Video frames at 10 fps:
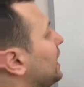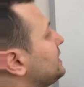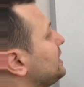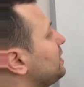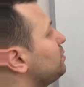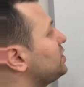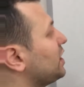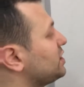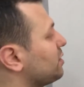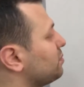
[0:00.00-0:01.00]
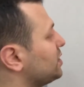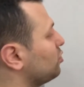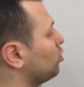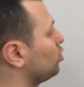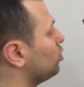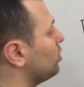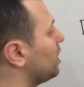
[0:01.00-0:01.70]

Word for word: Eksi kimi çekecek bize doğru?